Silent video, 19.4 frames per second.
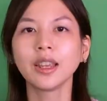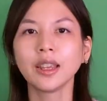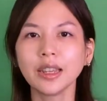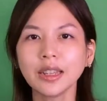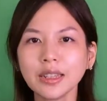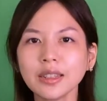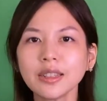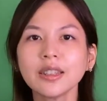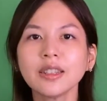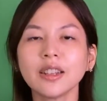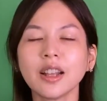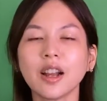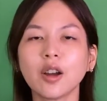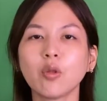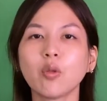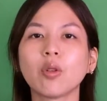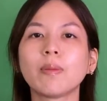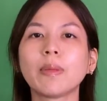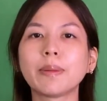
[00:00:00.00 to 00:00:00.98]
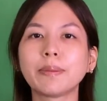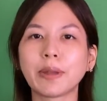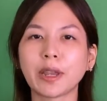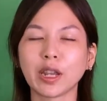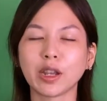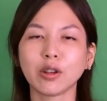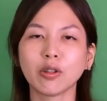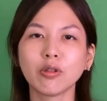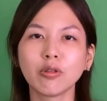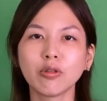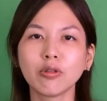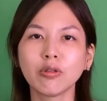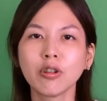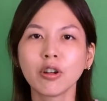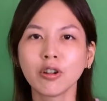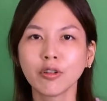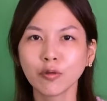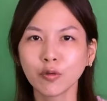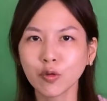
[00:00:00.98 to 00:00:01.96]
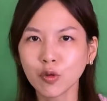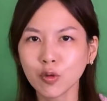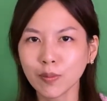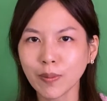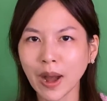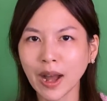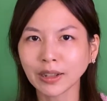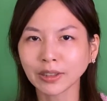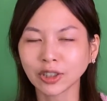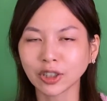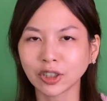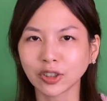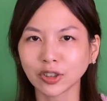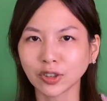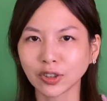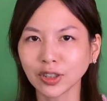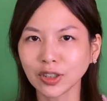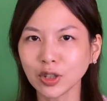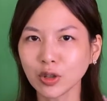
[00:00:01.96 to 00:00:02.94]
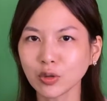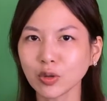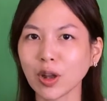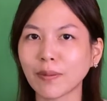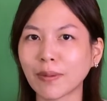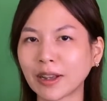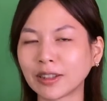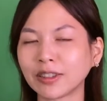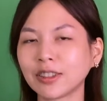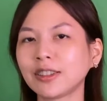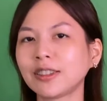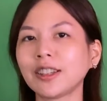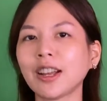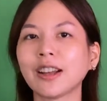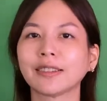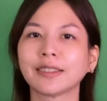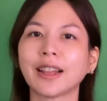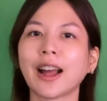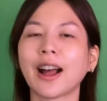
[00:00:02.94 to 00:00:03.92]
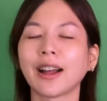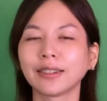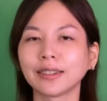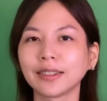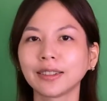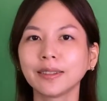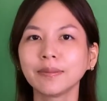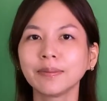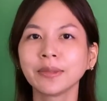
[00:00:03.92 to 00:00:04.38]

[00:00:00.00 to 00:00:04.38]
因此呢，我们评估富邦的生意算盘是这样打的：